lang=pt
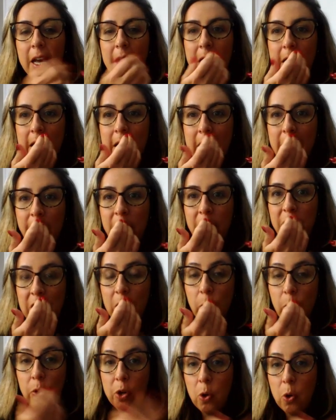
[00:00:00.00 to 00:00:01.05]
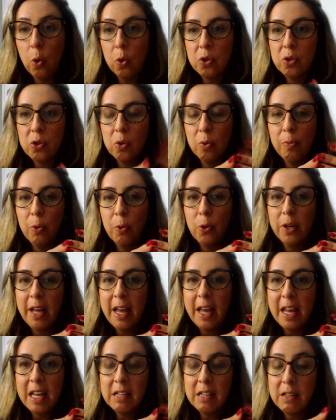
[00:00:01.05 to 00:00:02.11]
e eu achei curioso, porque
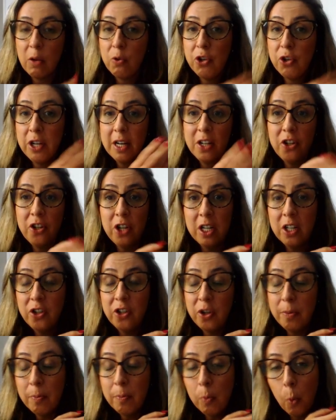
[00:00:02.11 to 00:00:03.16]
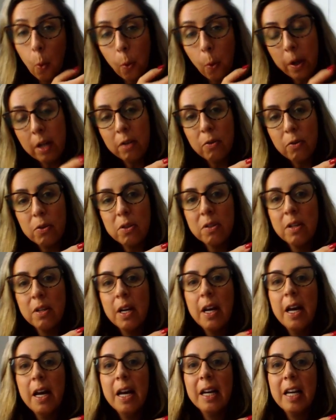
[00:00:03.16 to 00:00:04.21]
isso é o dia a dia de muitos
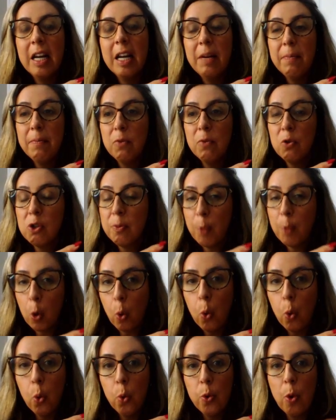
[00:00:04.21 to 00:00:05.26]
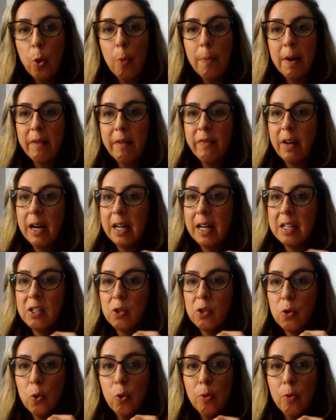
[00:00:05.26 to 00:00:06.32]
que nos procuram para falar
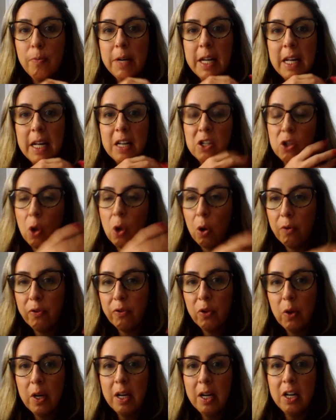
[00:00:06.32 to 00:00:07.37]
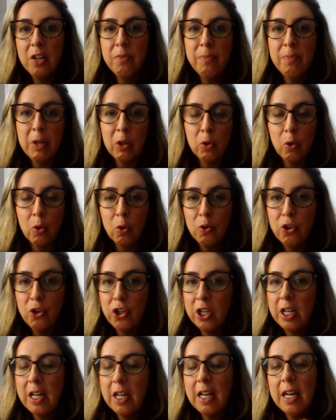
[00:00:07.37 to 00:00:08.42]
sobre software,
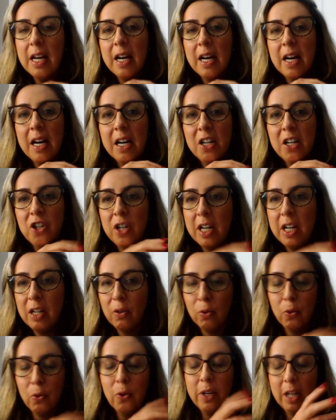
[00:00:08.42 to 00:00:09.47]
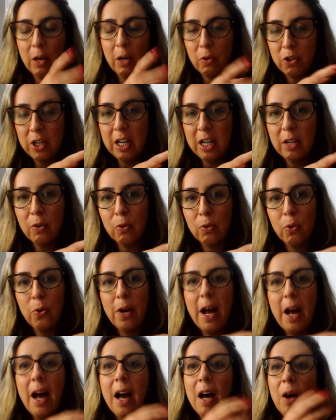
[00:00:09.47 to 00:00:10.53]
metodologia, direito autor, que é o direito
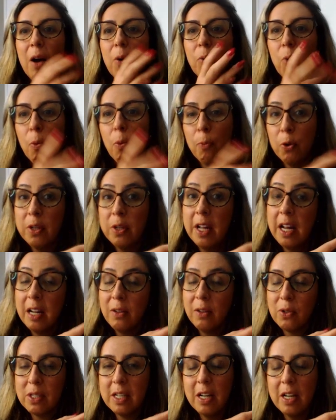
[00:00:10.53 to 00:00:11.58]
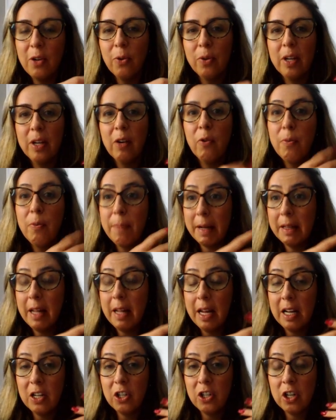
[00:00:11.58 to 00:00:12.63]
autoral, ou podendo ser ou não, e
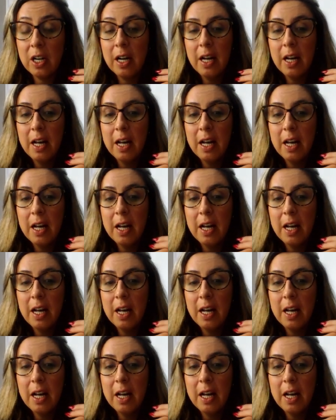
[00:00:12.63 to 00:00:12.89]
patente.